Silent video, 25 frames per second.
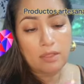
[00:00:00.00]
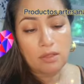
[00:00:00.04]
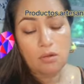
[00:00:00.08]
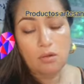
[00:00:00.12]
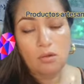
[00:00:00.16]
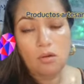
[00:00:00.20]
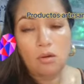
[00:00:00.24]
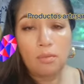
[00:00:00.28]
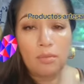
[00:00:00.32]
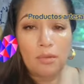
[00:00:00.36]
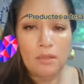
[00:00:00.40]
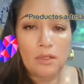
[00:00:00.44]

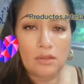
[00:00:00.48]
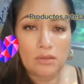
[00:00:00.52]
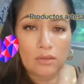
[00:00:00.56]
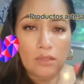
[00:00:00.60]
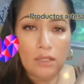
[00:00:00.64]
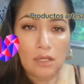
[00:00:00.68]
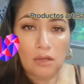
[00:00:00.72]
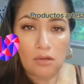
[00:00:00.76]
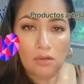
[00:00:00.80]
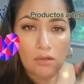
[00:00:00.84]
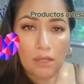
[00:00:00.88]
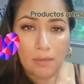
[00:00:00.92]
coco, pues lo
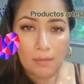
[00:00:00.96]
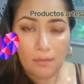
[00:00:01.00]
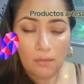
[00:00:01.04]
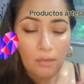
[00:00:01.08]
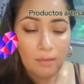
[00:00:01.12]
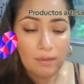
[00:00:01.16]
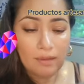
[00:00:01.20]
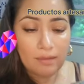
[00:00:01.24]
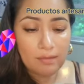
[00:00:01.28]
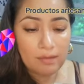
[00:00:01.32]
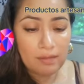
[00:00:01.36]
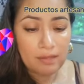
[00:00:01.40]
tengo que
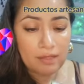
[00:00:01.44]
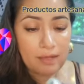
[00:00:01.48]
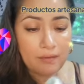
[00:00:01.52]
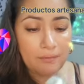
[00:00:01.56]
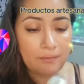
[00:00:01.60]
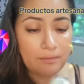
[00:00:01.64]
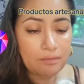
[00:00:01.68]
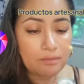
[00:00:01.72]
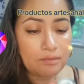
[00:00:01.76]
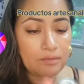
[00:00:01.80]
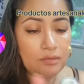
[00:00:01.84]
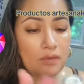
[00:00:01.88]
mover,
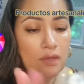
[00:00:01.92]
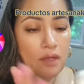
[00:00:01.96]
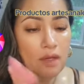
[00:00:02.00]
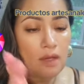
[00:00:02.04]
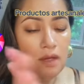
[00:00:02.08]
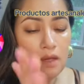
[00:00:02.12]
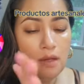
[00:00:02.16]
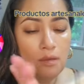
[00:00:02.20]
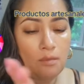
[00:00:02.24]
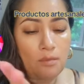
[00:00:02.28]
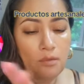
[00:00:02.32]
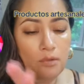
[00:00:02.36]
¿verdad?
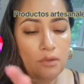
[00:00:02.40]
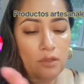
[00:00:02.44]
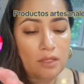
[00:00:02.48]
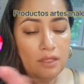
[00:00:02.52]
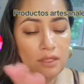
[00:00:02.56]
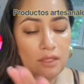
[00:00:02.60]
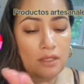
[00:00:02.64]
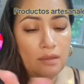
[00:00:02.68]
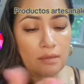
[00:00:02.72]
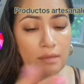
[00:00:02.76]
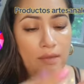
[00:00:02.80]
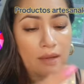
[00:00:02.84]

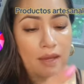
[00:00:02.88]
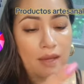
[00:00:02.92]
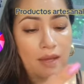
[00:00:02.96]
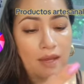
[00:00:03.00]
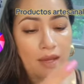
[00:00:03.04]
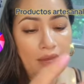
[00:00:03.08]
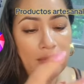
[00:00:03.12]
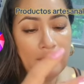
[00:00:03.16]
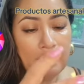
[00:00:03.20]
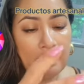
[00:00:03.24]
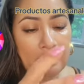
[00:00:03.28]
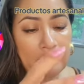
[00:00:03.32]
Porque se
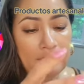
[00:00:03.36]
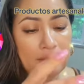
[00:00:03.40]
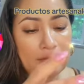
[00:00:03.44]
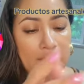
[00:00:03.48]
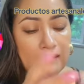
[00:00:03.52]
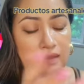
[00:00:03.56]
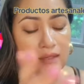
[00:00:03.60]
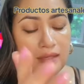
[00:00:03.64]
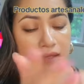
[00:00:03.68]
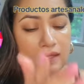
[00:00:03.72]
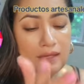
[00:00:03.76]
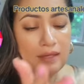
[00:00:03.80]
baja
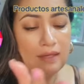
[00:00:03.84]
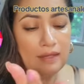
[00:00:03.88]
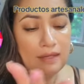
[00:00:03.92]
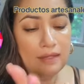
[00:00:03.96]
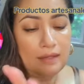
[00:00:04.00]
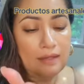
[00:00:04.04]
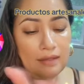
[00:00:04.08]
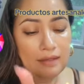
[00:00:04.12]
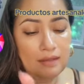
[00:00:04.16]
este